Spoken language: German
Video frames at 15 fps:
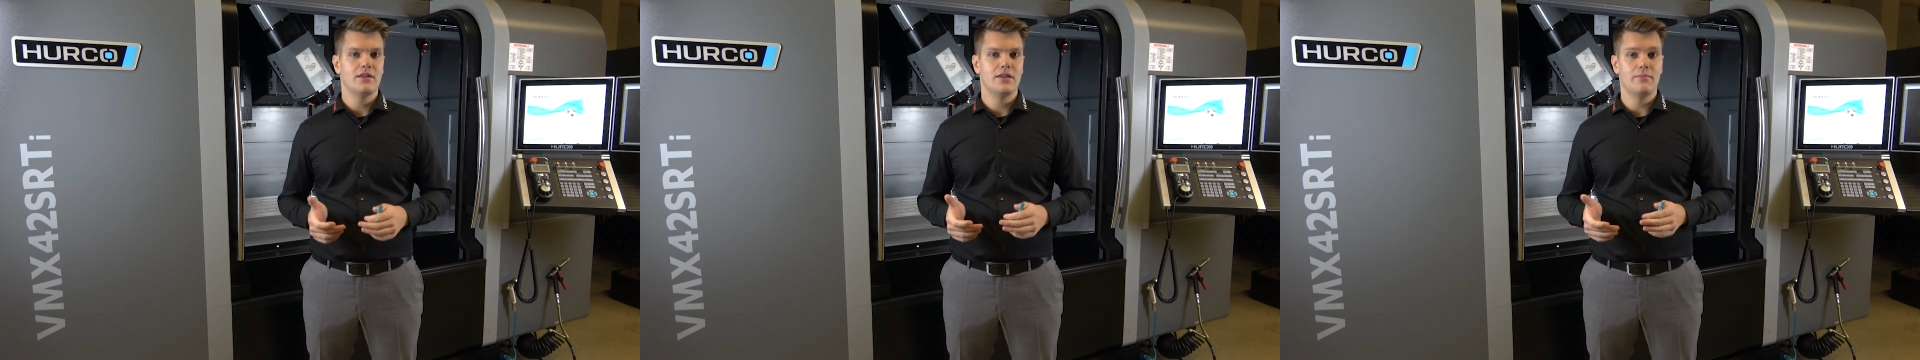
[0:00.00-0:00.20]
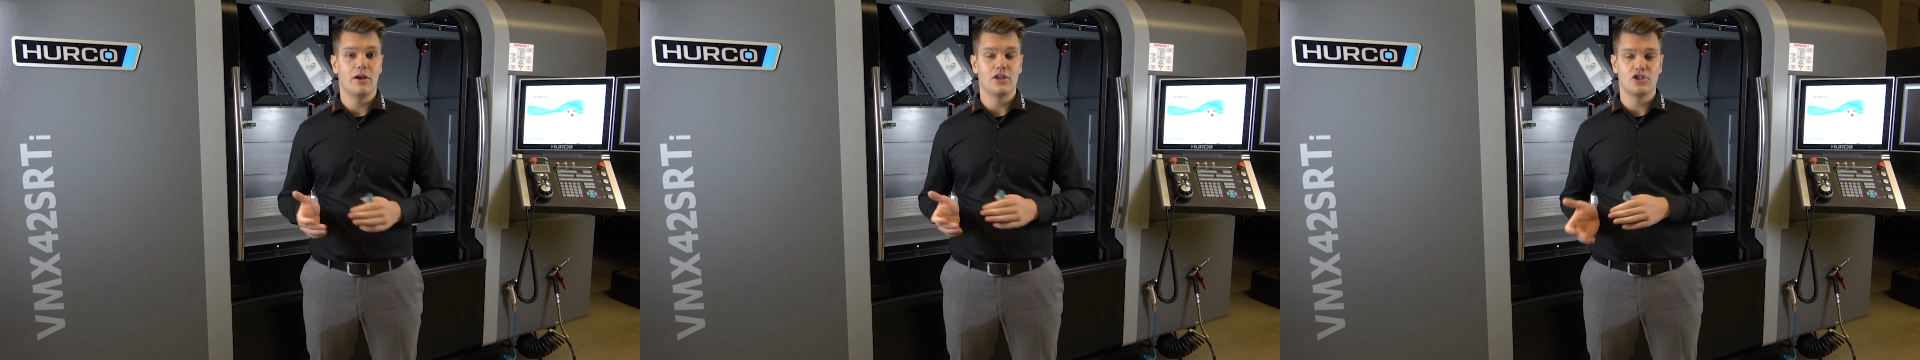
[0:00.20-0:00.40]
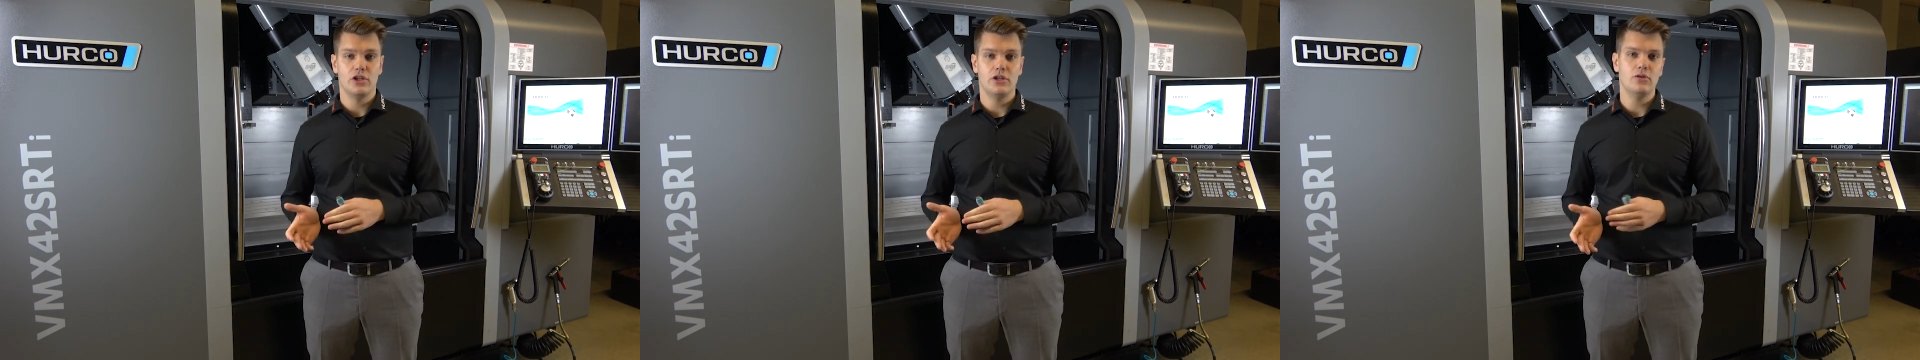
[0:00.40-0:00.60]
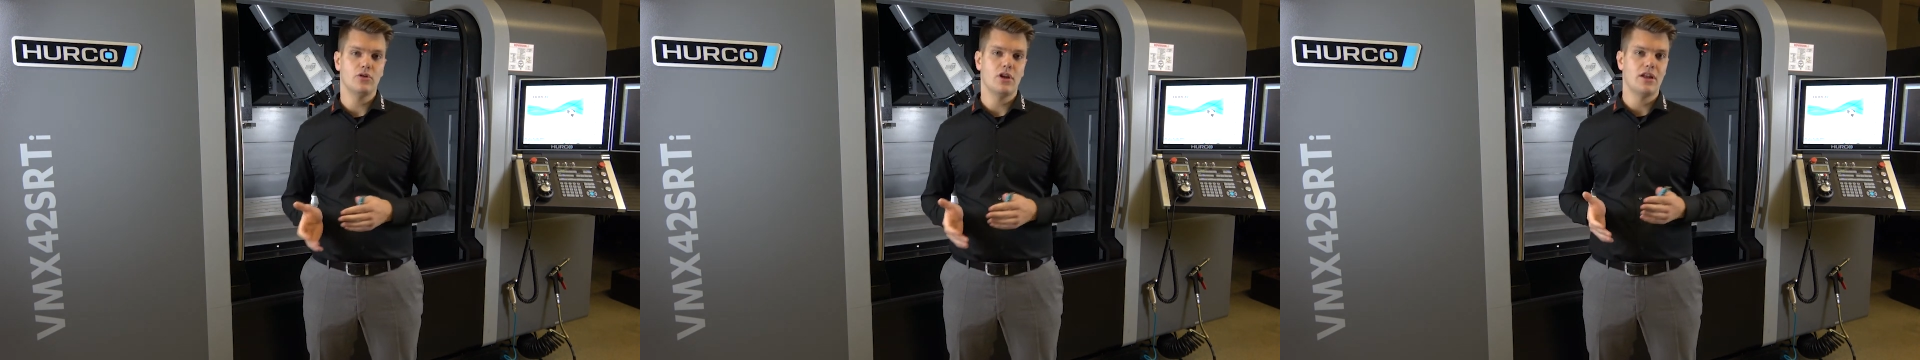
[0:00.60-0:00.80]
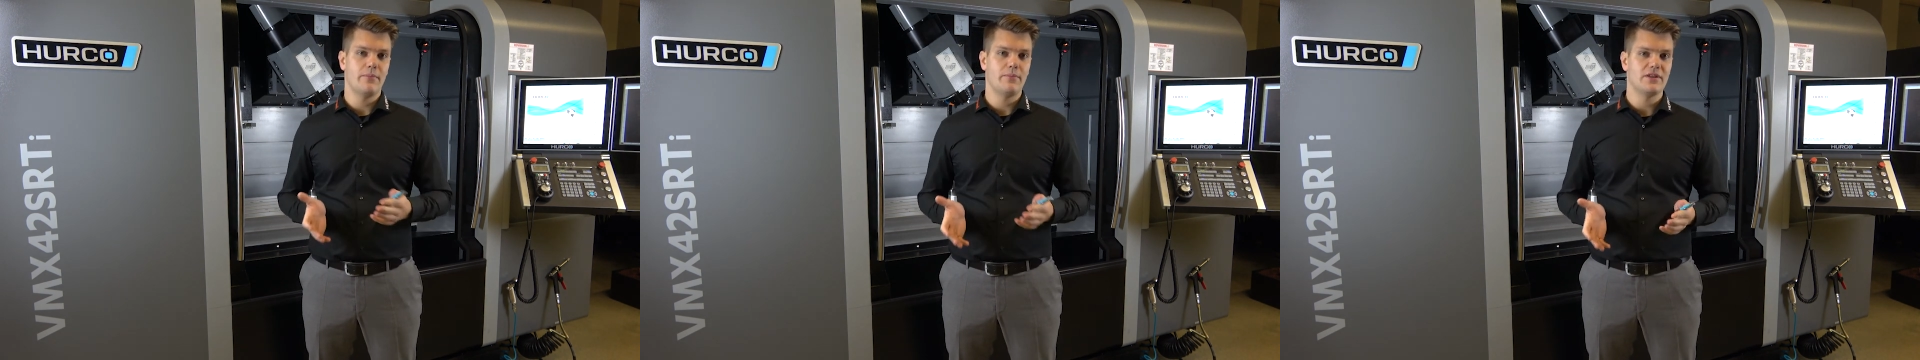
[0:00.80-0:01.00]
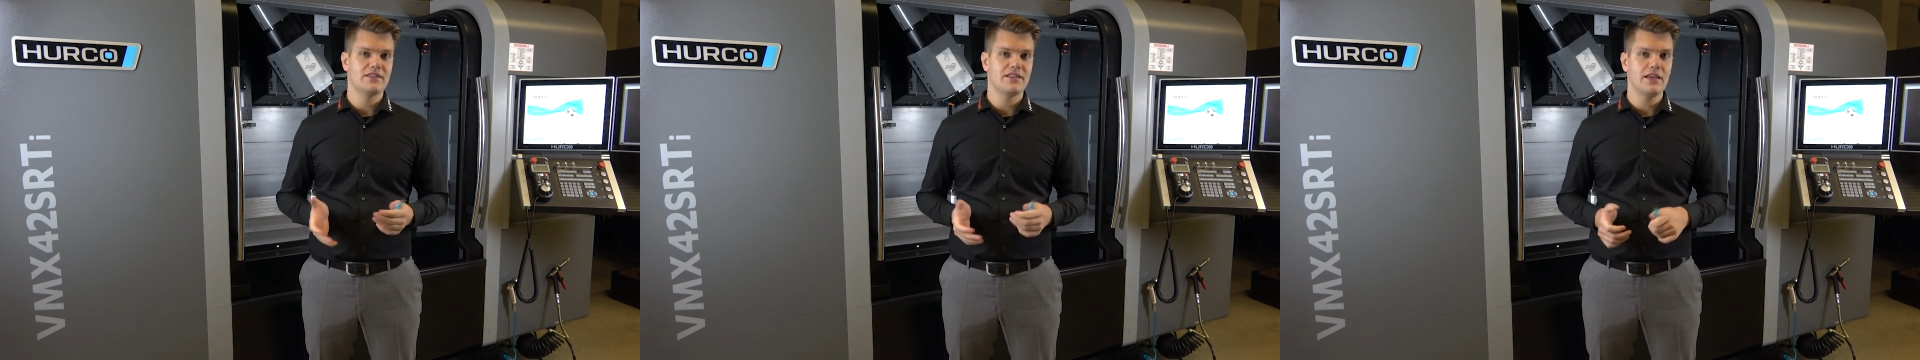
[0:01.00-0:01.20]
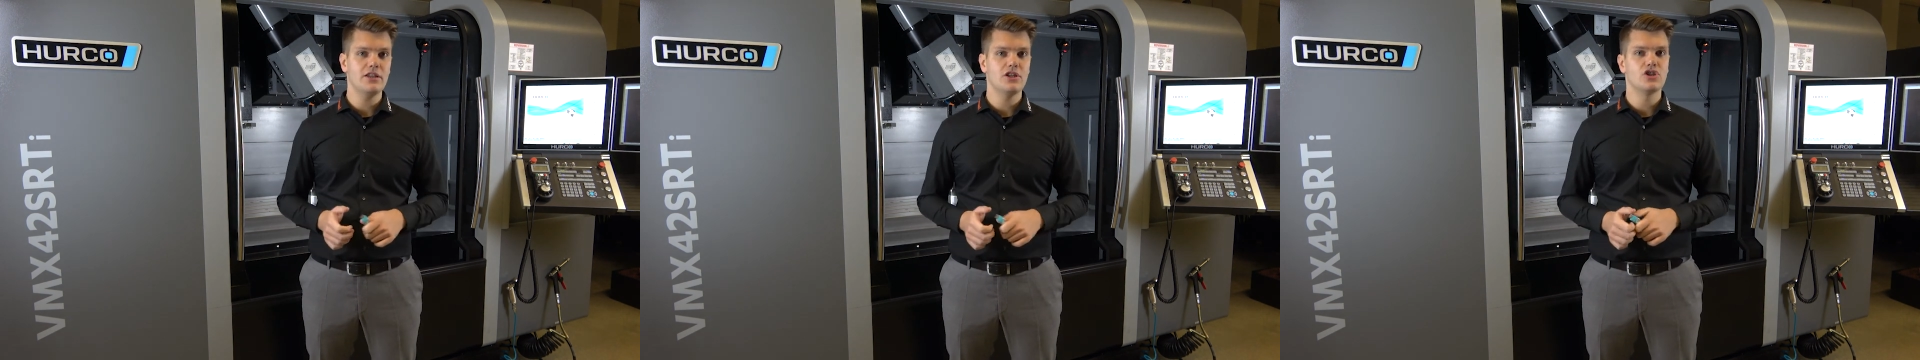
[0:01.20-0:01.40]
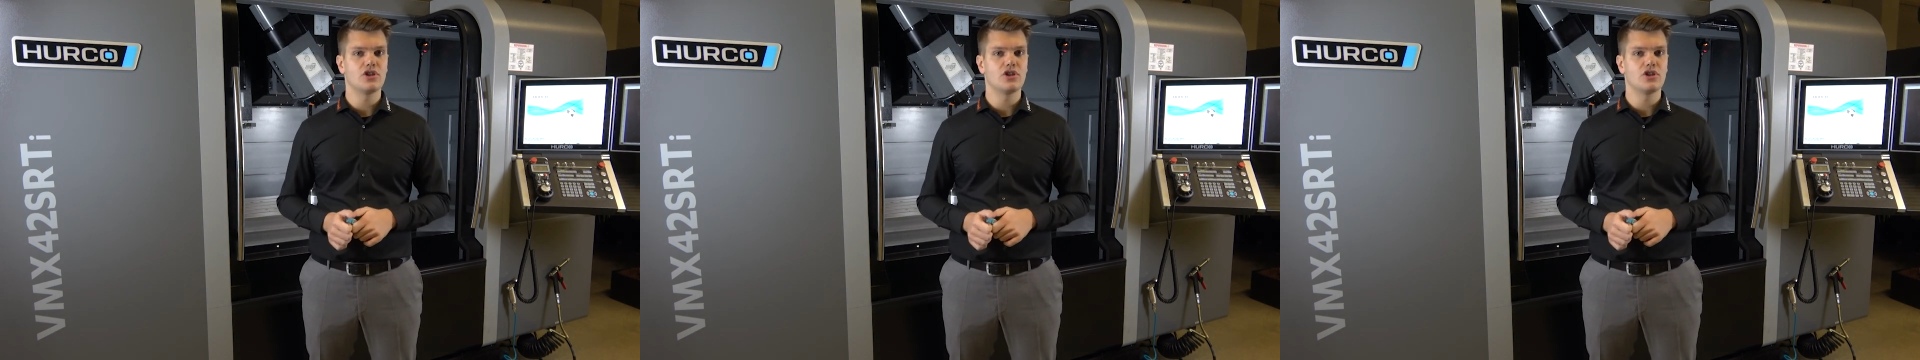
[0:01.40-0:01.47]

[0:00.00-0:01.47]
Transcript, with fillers: die Maschine oder der PC die